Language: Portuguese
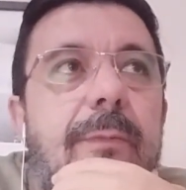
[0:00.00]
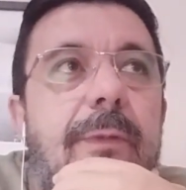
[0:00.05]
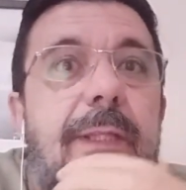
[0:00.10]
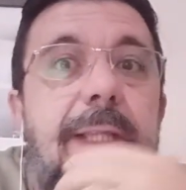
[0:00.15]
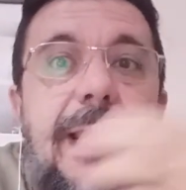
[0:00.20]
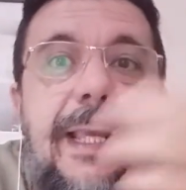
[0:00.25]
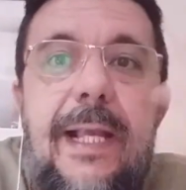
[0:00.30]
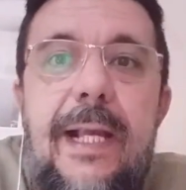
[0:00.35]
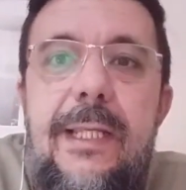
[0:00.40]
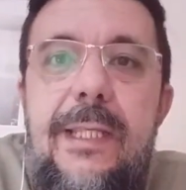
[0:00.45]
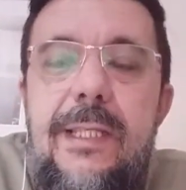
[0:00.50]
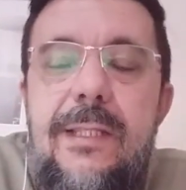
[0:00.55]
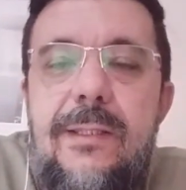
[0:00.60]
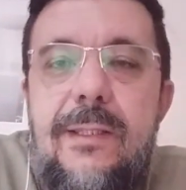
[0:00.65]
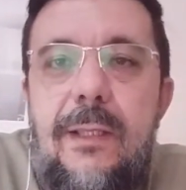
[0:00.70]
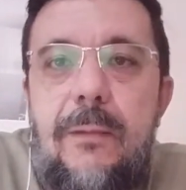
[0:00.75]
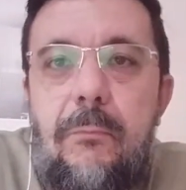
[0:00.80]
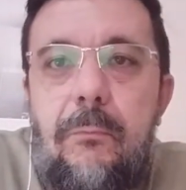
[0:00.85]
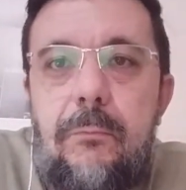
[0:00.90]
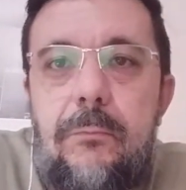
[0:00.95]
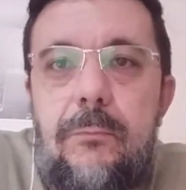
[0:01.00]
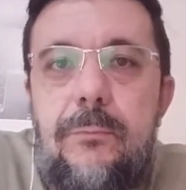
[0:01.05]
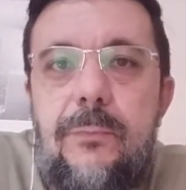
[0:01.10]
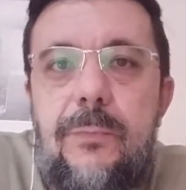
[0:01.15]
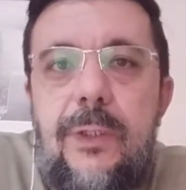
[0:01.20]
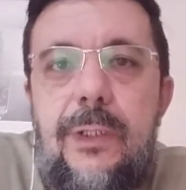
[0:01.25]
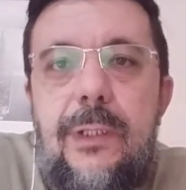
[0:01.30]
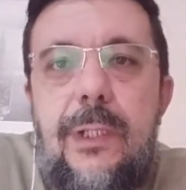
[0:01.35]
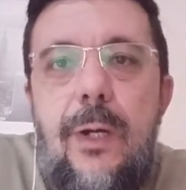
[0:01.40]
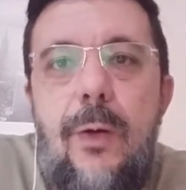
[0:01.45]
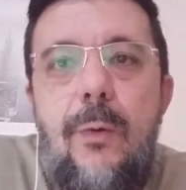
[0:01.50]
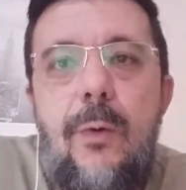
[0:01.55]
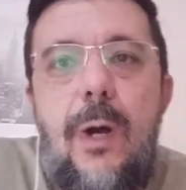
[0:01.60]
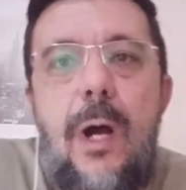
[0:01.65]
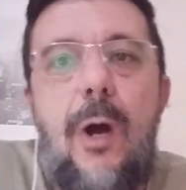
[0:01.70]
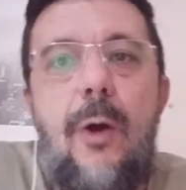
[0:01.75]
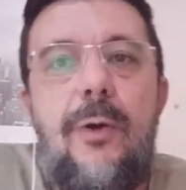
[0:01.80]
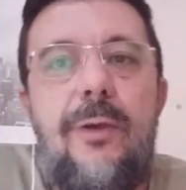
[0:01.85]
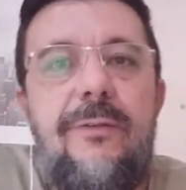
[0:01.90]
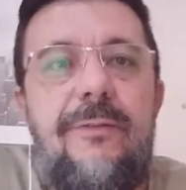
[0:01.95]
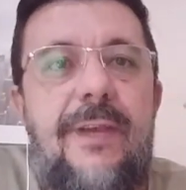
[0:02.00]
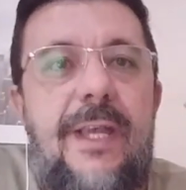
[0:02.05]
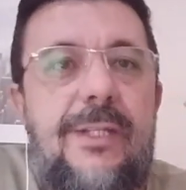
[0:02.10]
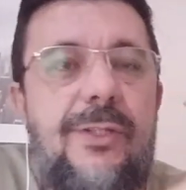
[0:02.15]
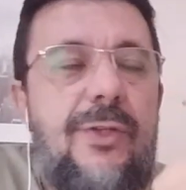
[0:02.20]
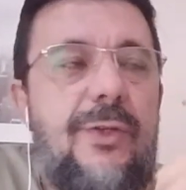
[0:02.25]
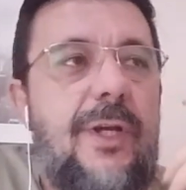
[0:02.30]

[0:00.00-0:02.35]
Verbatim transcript: legalista então, ao invés